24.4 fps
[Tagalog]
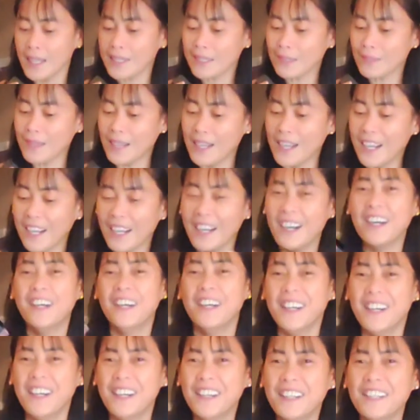Itong,
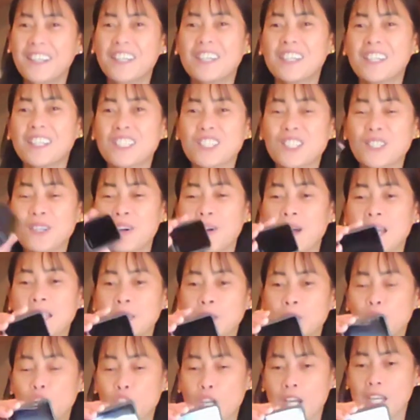so,
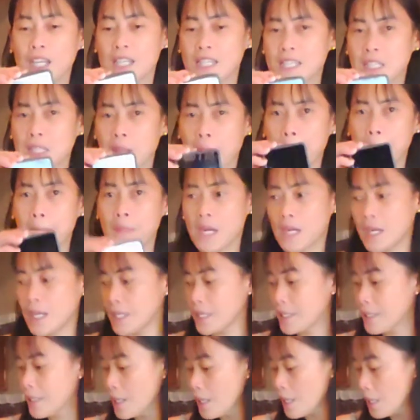ito siya is
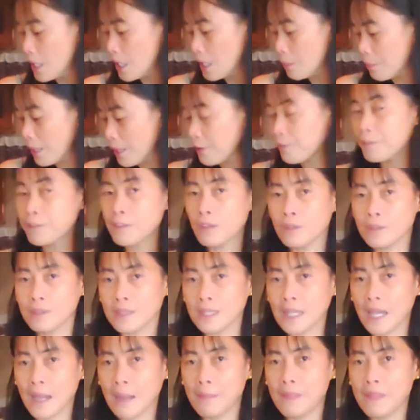my, my
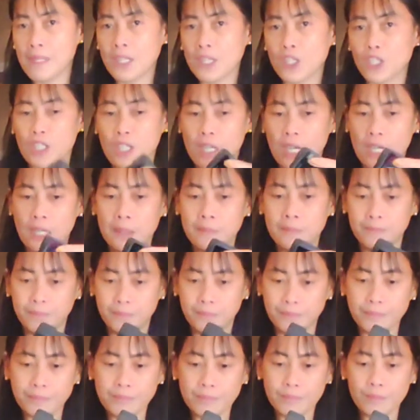front camera siya,
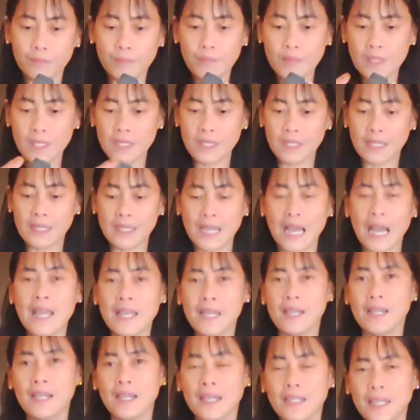kaya, ay,
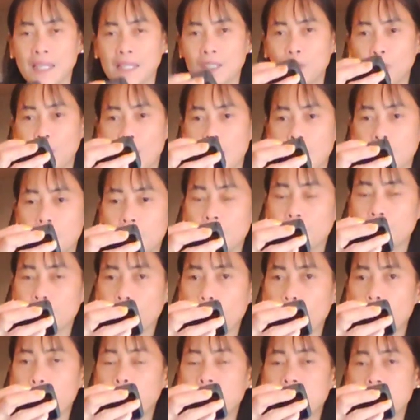kaya ito ang gusto
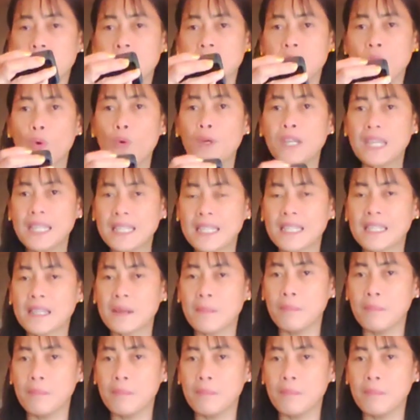ko, which is okay din